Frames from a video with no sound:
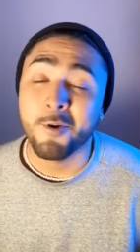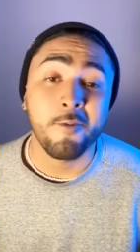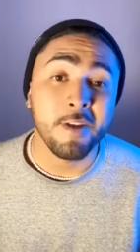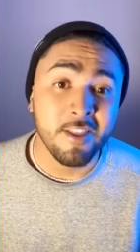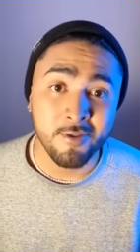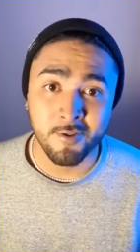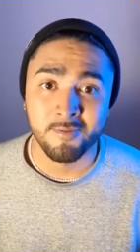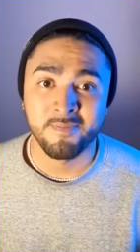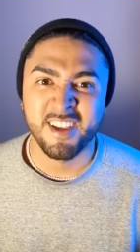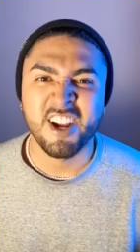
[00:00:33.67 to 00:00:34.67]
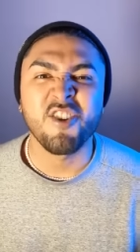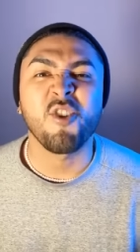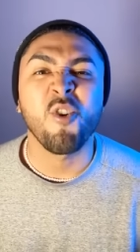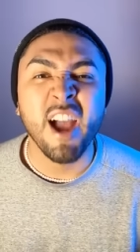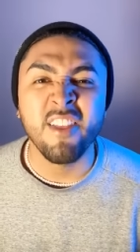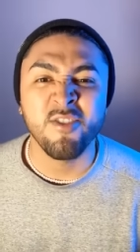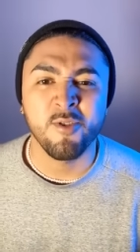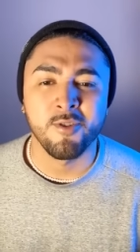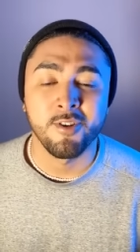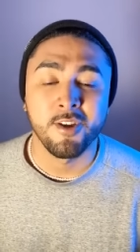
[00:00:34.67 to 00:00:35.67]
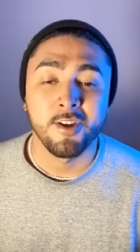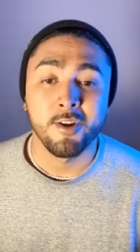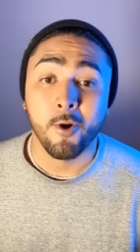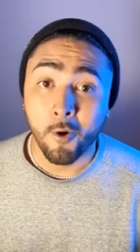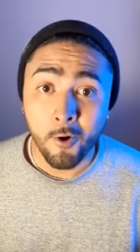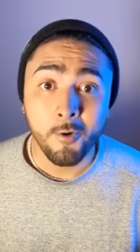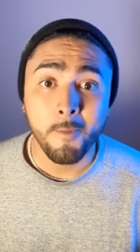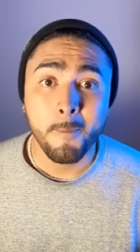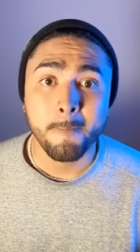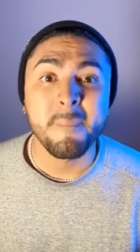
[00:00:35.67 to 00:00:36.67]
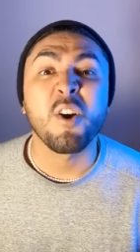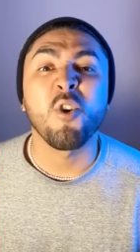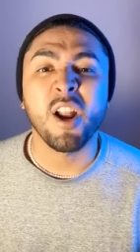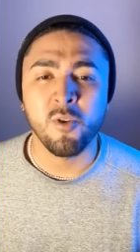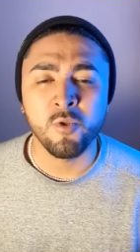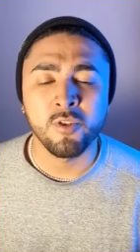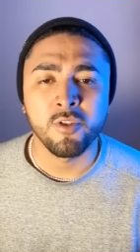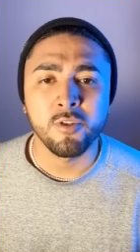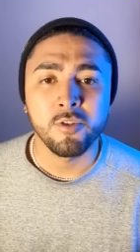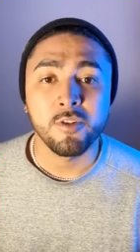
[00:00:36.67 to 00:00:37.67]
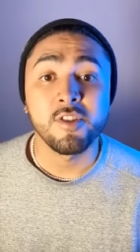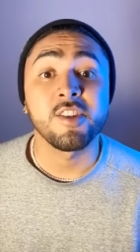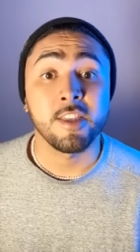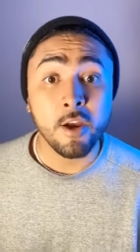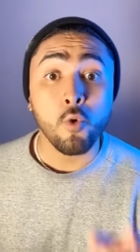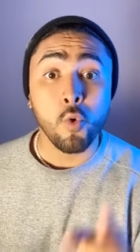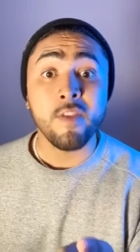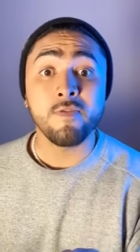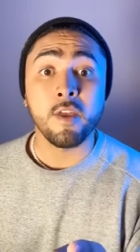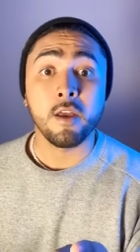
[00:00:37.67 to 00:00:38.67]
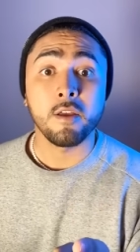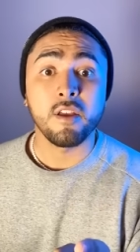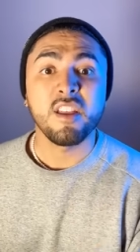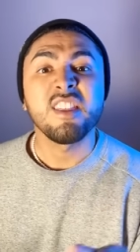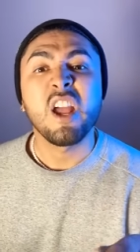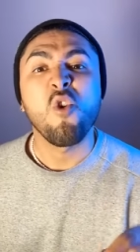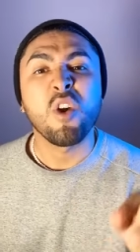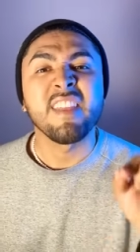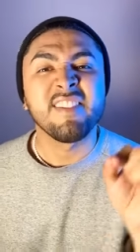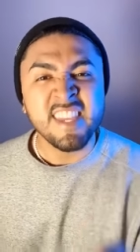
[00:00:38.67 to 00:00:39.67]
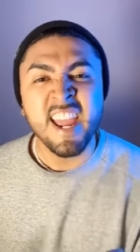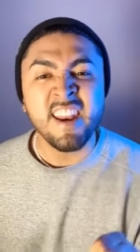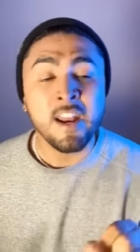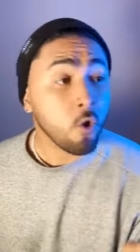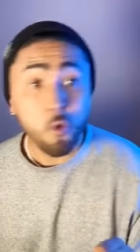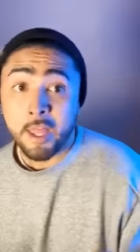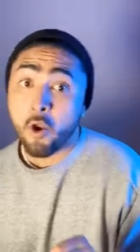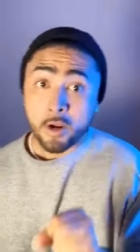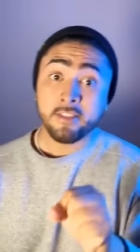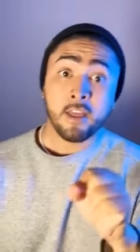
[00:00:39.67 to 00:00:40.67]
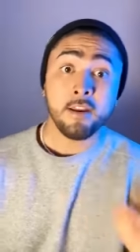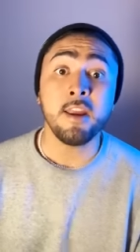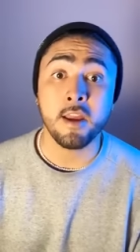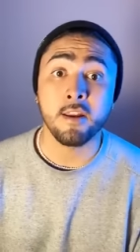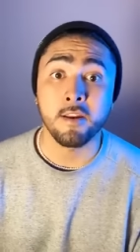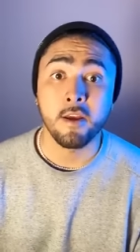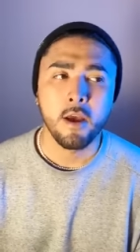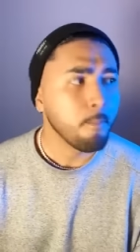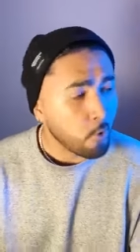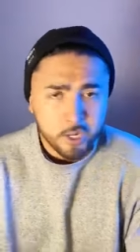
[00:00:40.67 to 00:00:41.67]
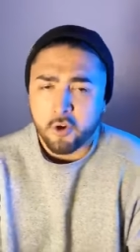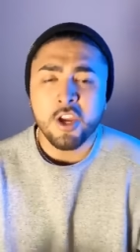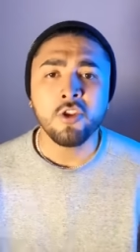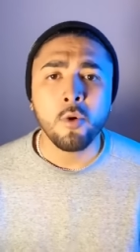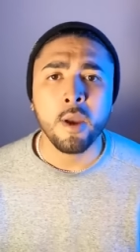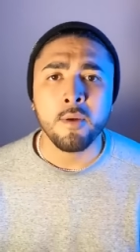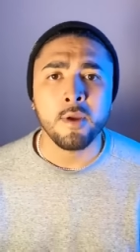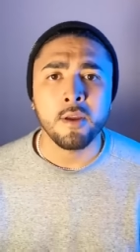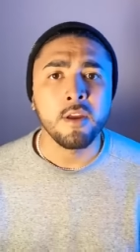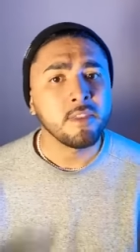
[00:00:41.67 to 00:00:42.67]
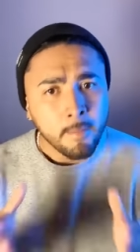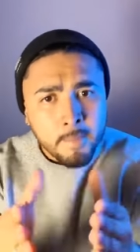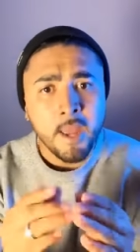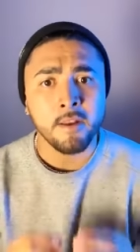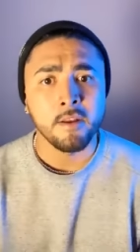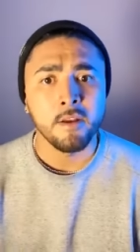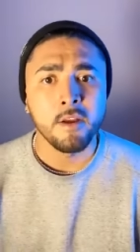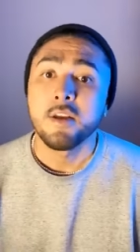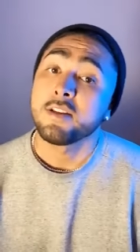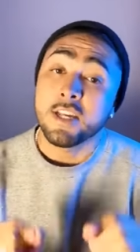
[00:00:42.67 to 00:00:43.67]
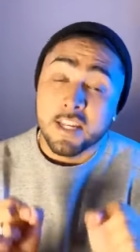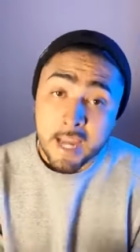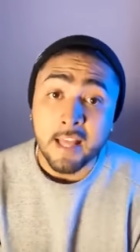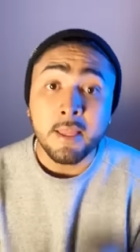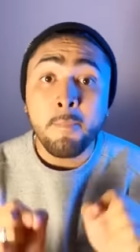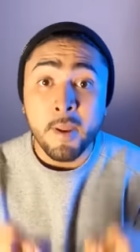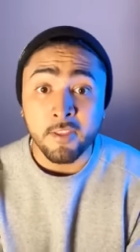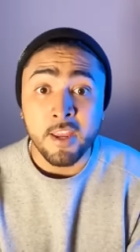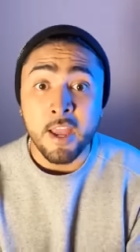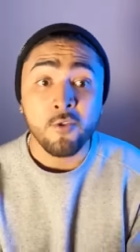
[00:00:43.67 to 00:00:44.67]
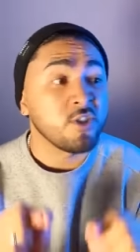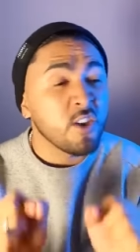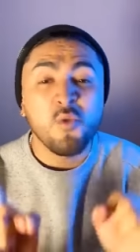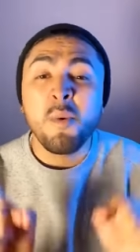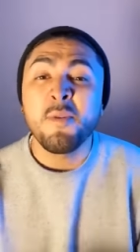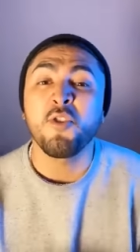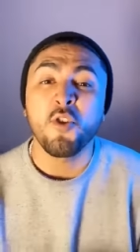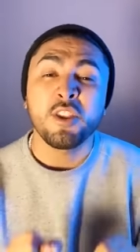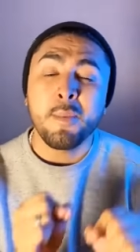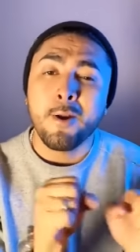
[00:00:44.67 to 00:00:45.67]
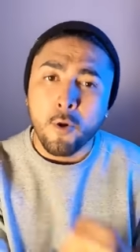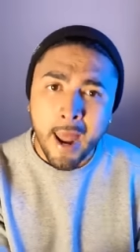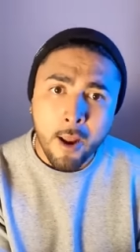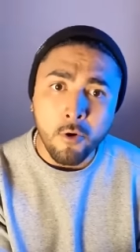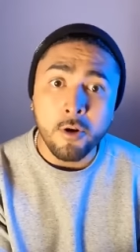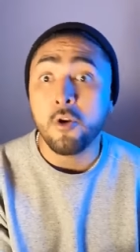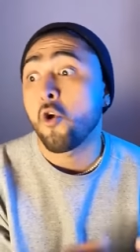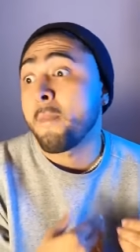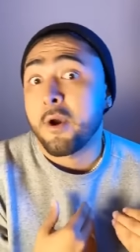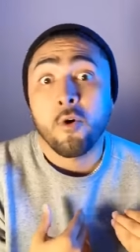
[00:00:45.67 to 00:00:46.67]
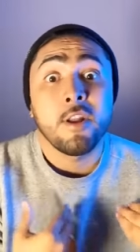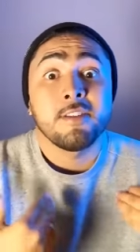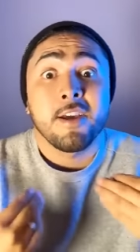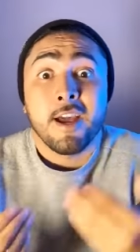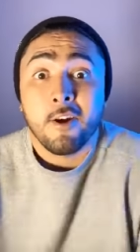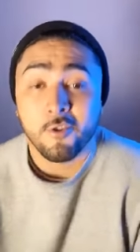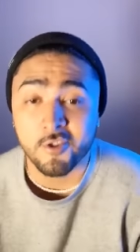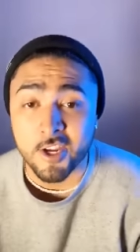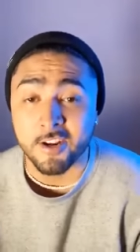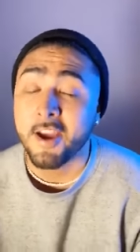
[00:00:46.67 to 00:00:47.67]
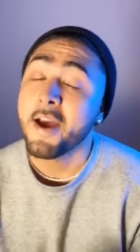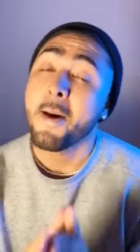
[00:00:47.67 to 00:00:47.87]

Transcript: volviendo, rogando o, mejor aún, se den cuenta de lo que tienen o de lo que tenían. Porque ojito, baby, también, si ya te perdieron, si en algún momento no te valoraron, lo mejor es dejarlos ir.